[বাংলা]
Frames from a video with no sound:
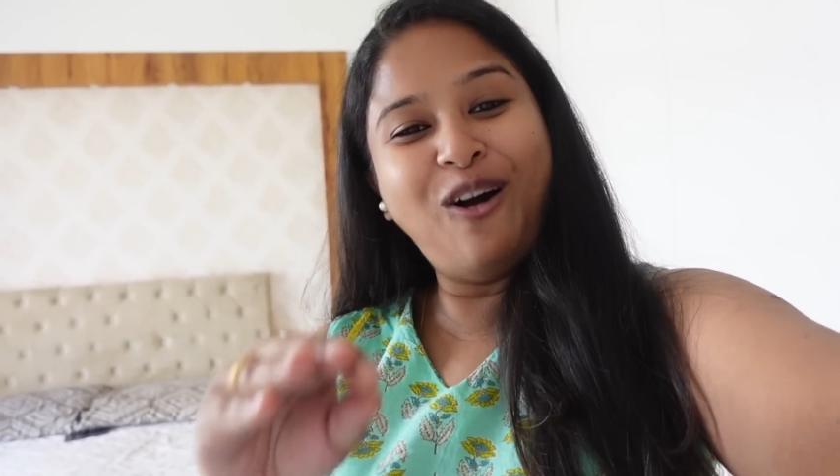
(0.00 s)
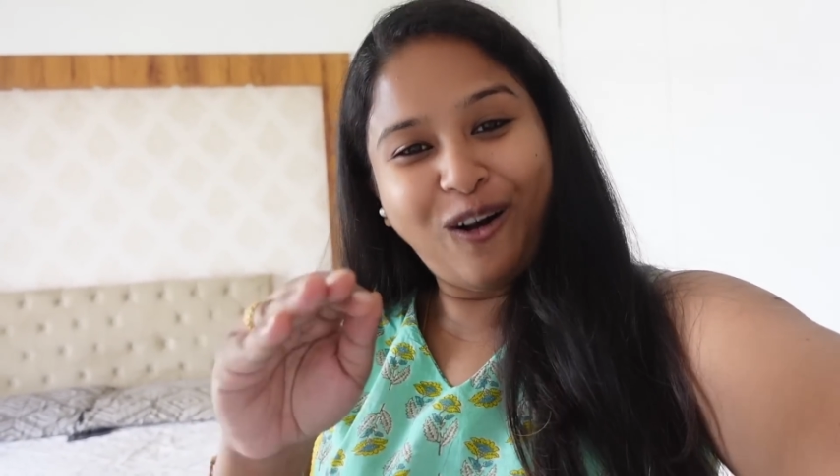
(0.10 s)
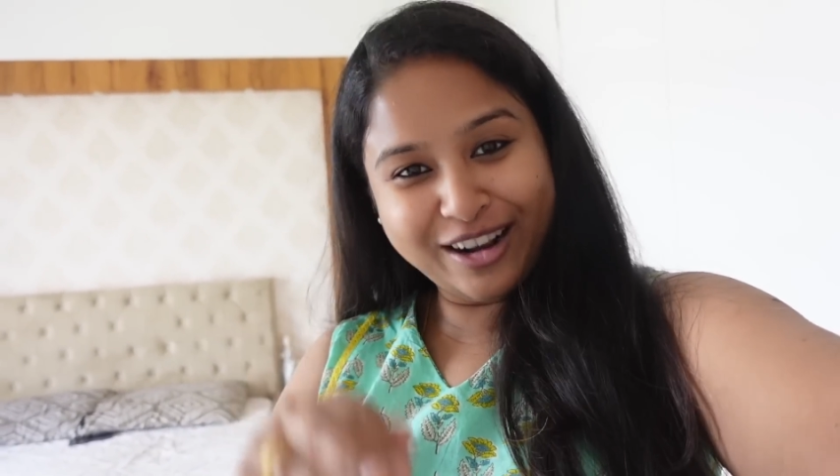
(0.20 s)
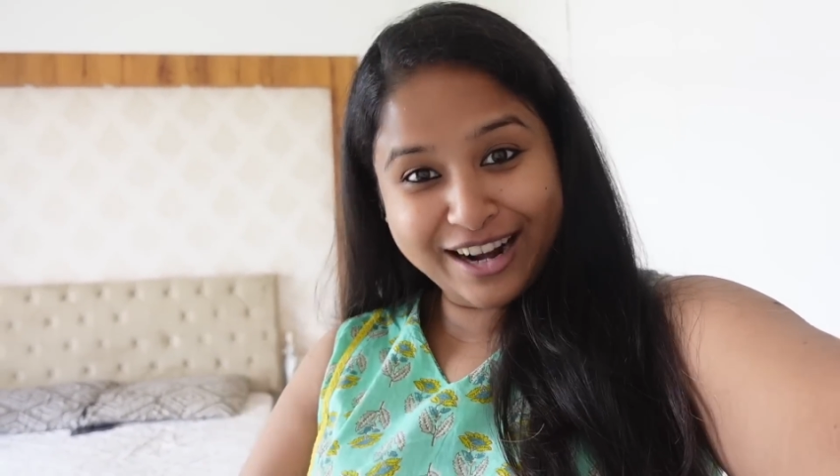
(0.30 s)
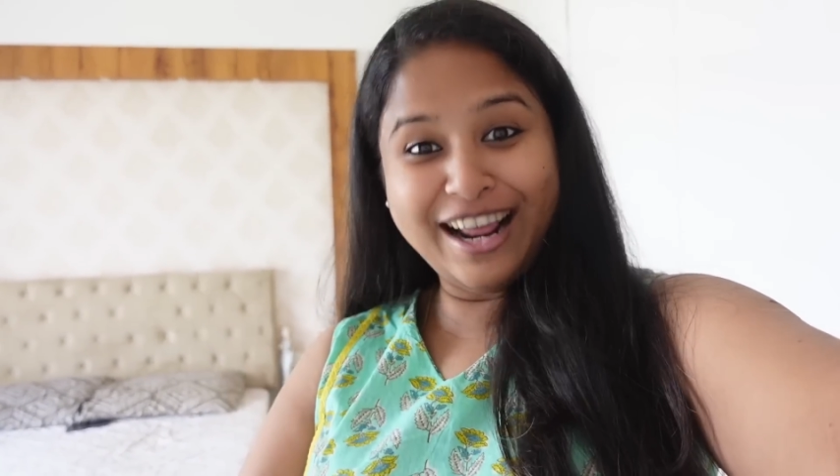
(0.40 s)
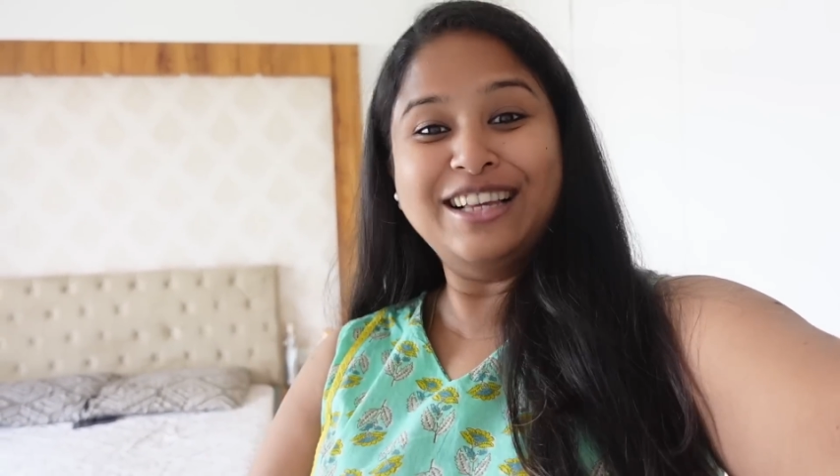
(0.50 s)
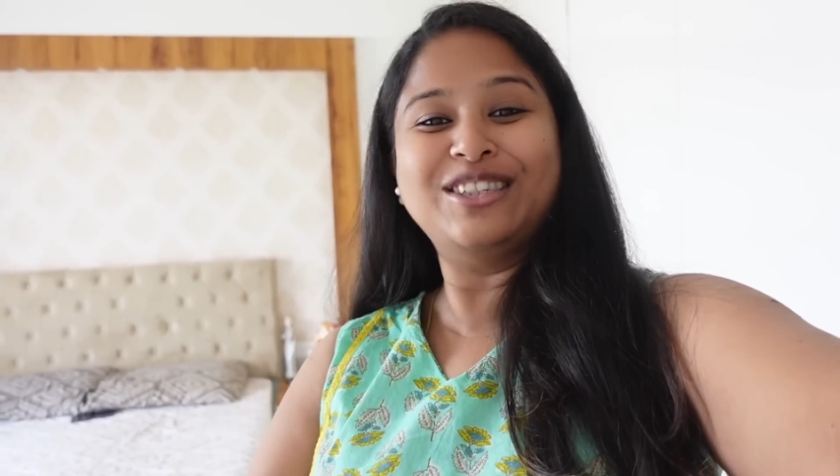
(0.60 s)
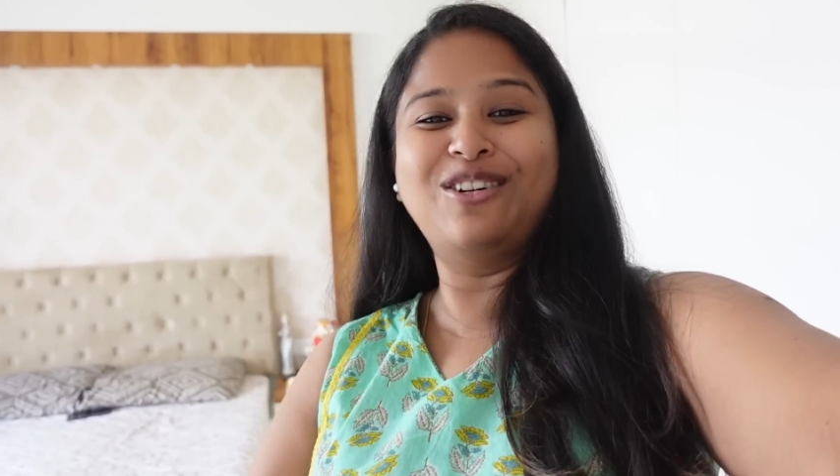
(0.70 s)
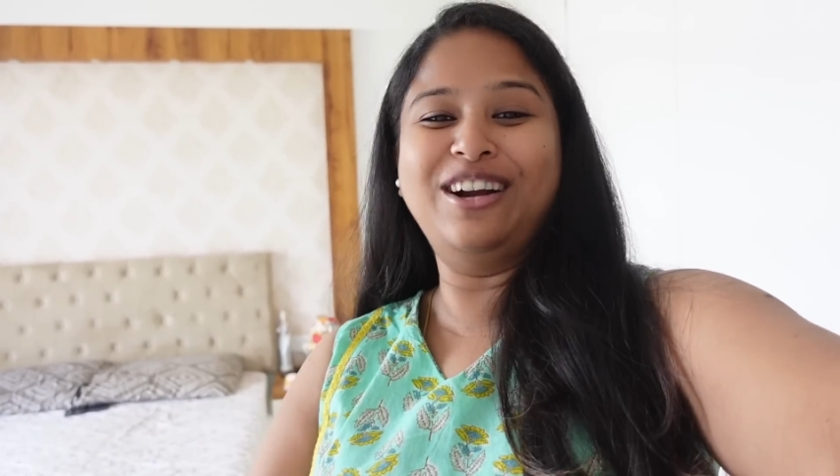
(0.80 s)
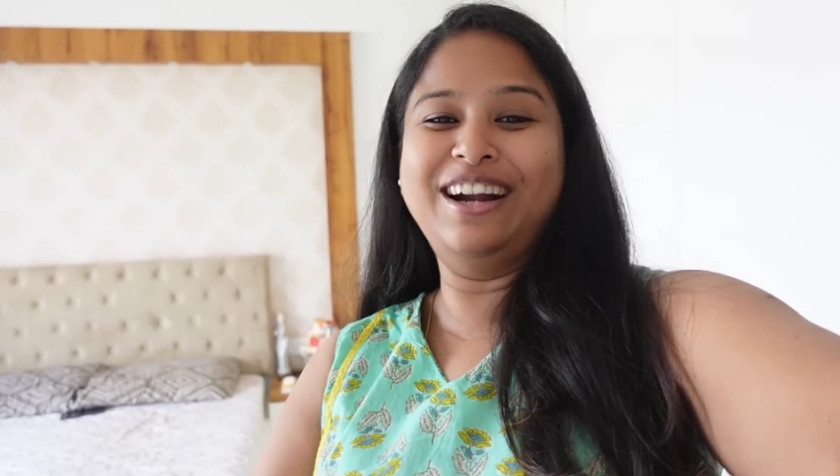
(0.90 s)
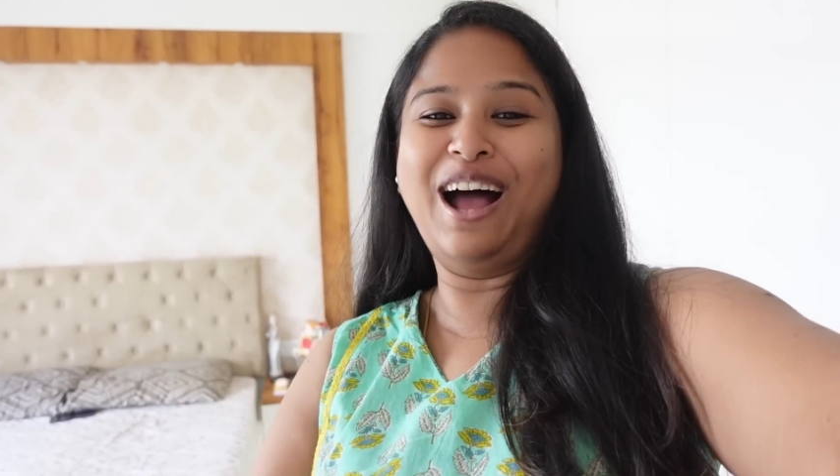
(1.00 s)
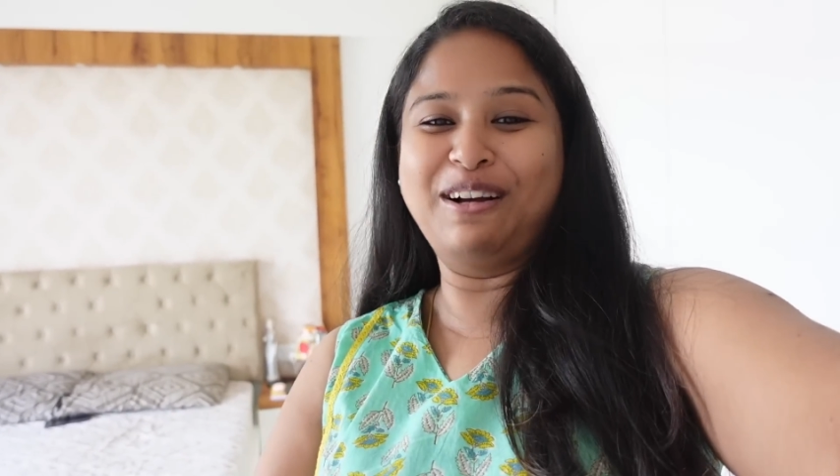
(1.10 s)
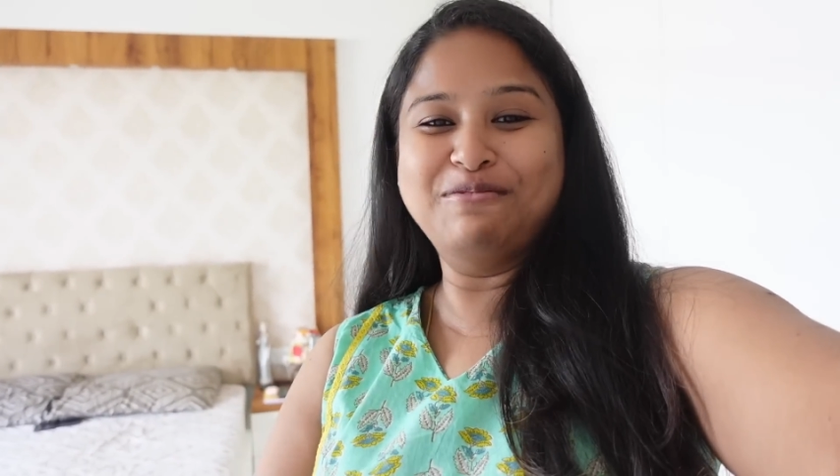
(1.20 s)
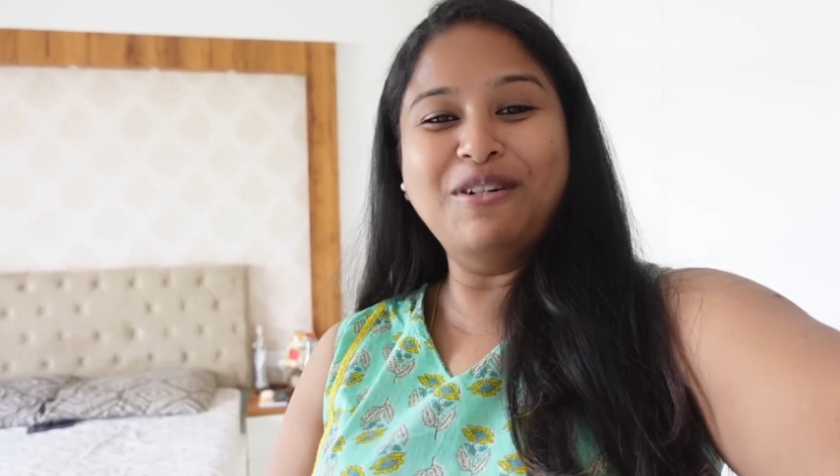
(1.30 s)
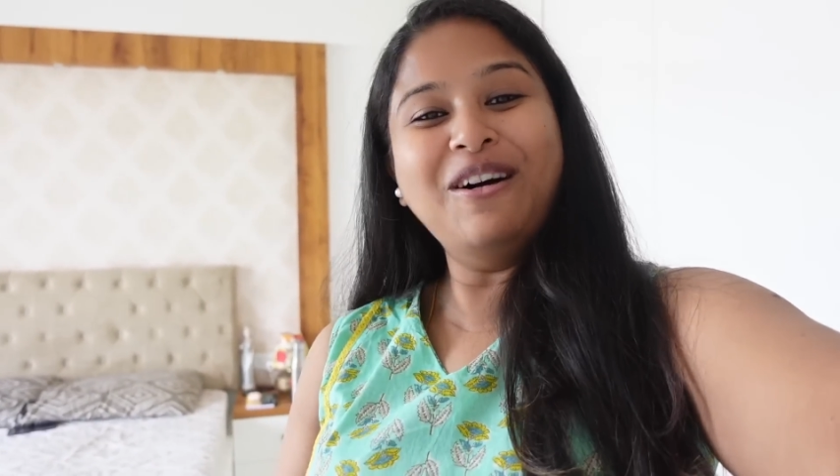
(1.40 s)
অর্গানাইজ করে
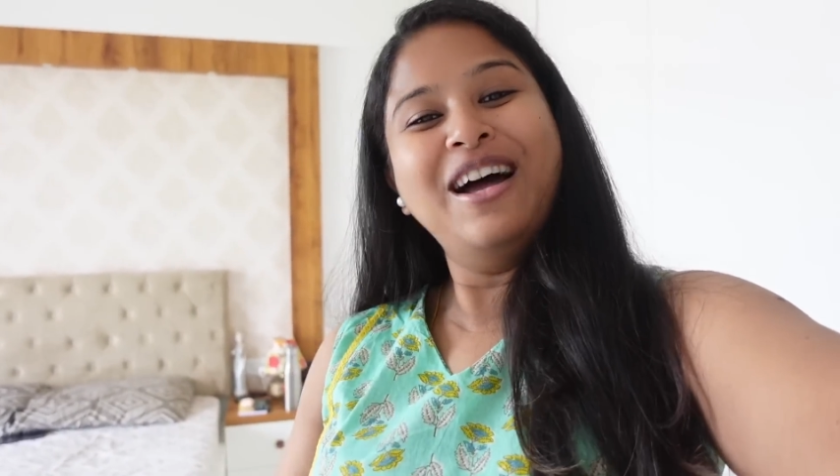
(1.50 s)
রাখবো